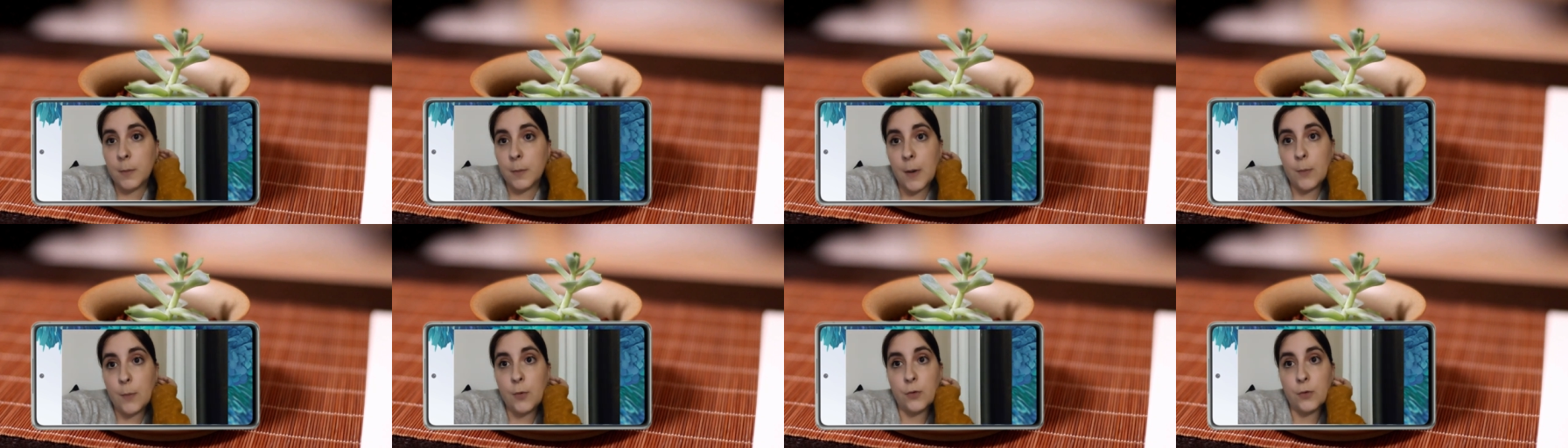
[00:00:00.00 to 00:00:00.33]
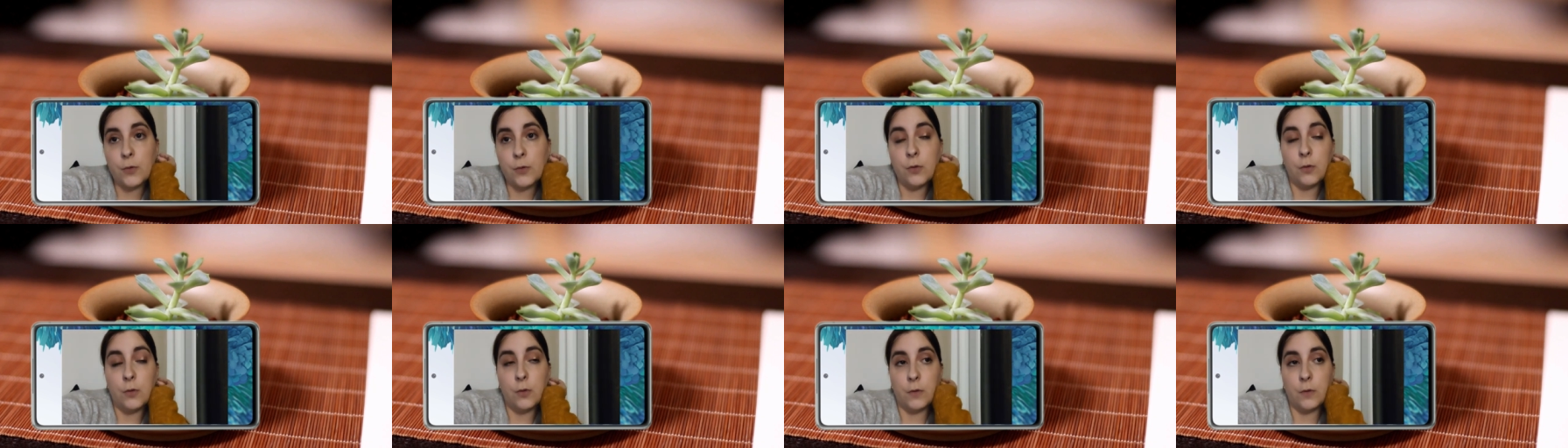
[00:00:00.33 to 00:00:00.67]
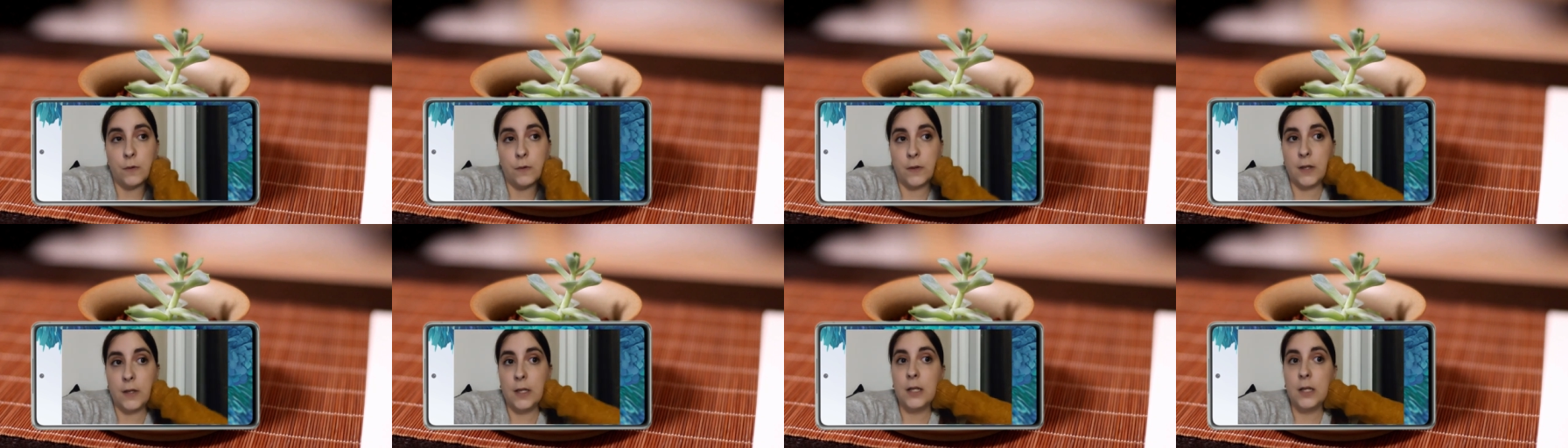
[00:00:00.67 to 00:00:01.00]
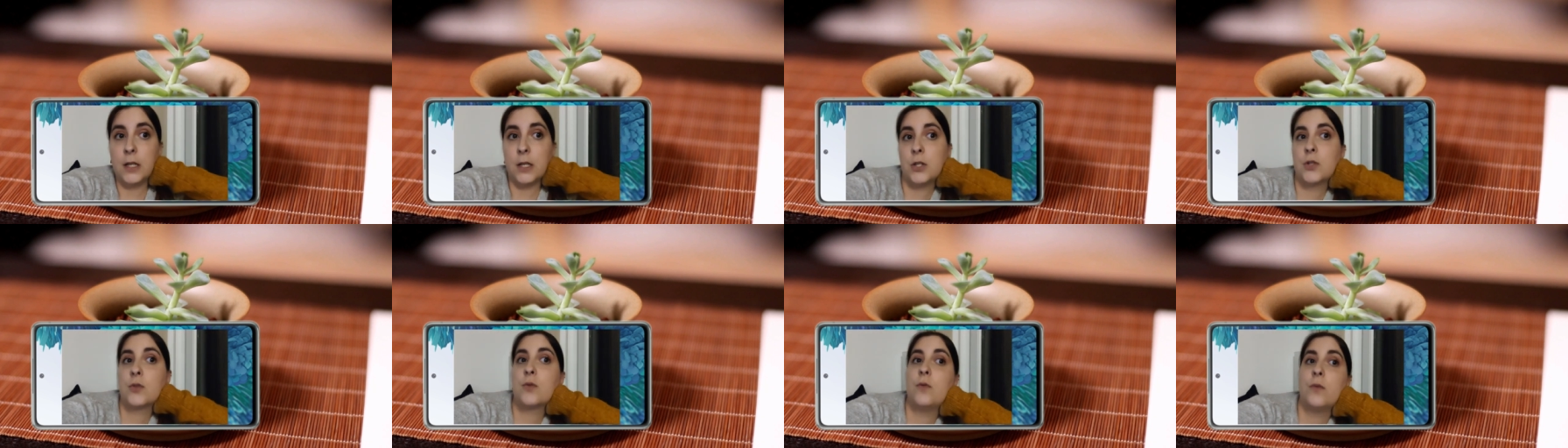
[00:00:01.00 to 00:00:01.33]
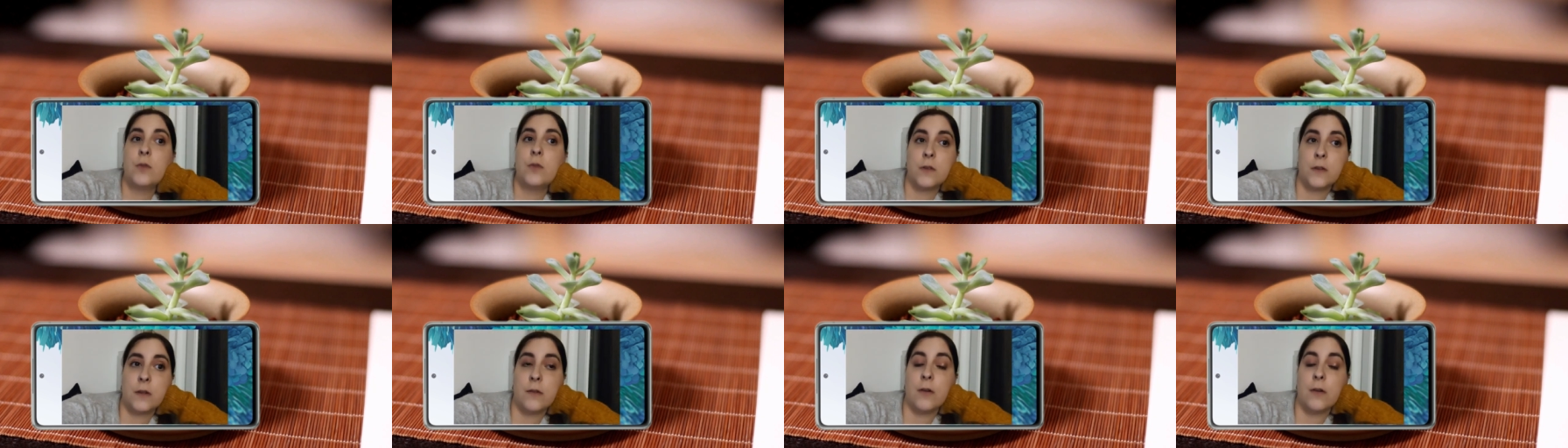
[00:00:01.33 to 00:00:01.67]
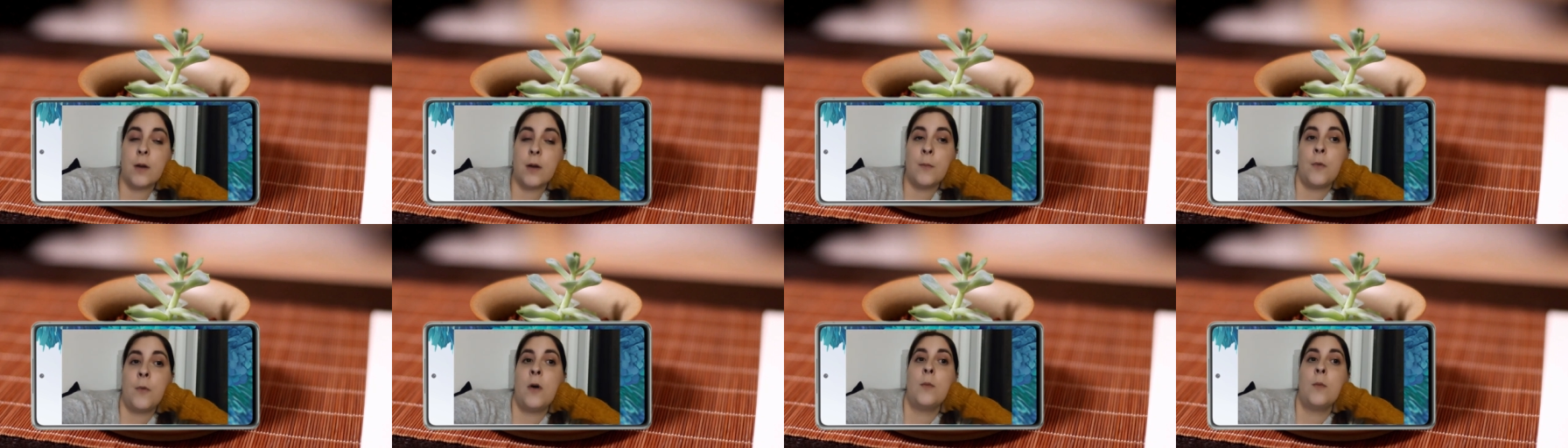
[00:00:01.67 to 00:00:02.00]
pas pour se lancer et je trouve que c'est
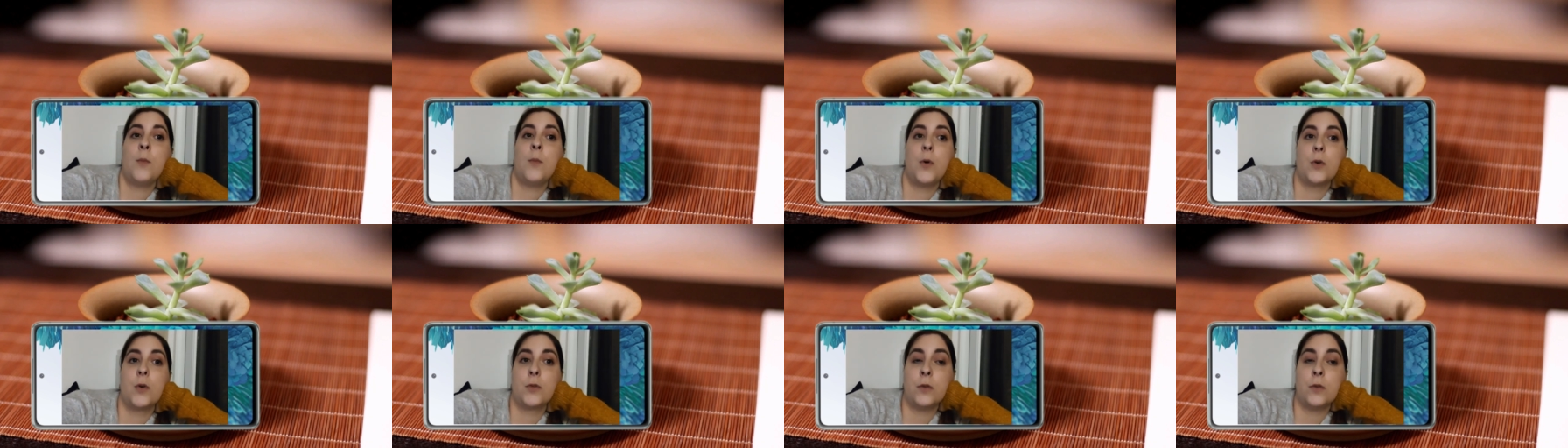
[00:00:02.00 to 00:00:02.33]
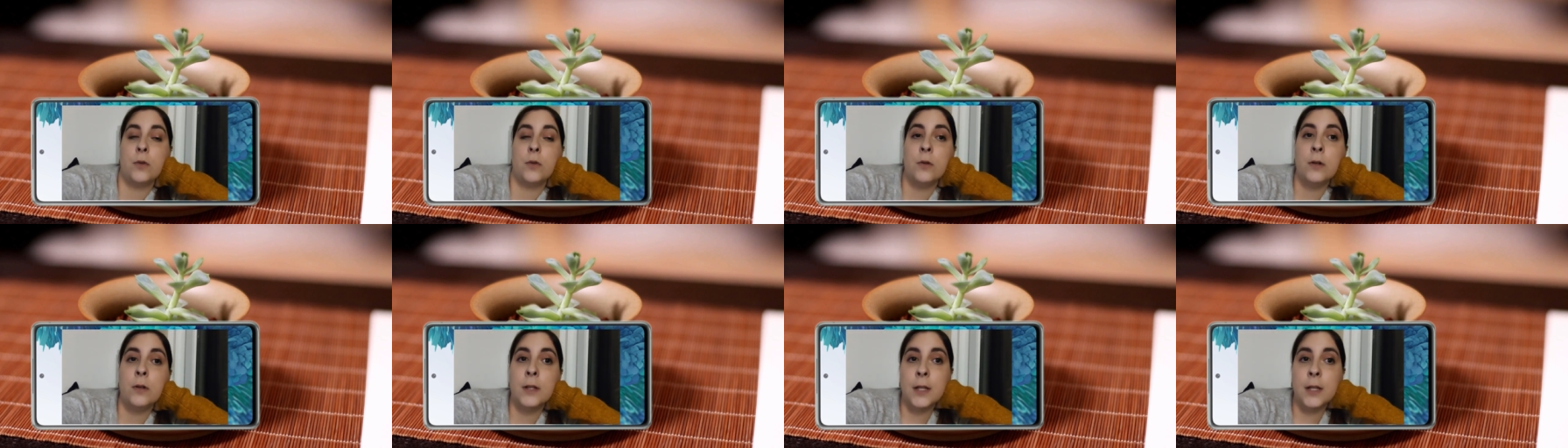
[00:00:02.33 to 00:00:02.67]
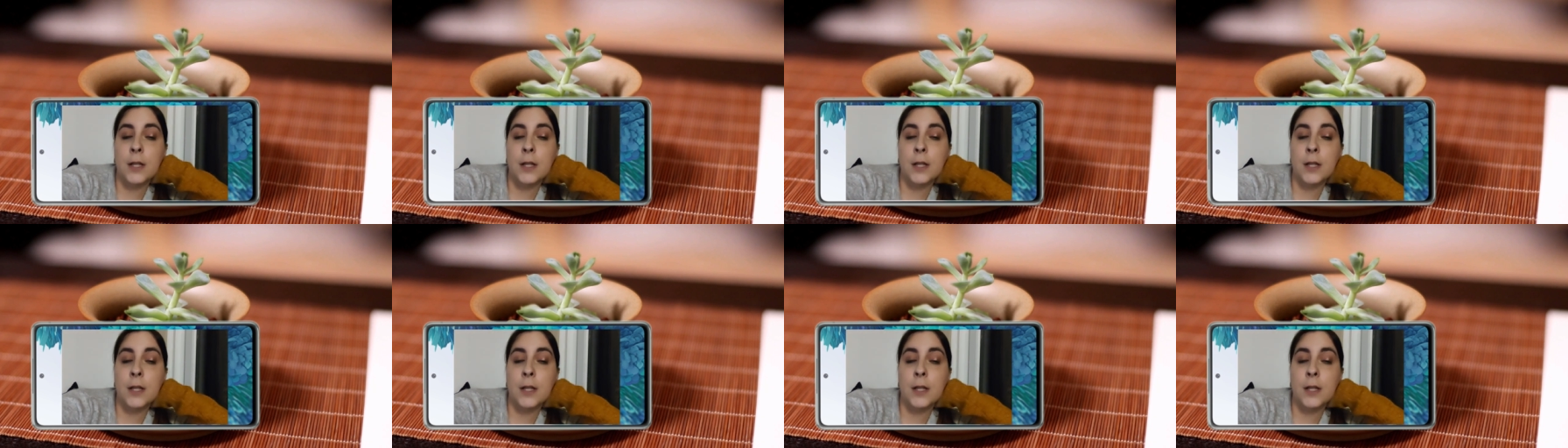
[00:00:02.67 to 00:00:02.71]
vraiment important.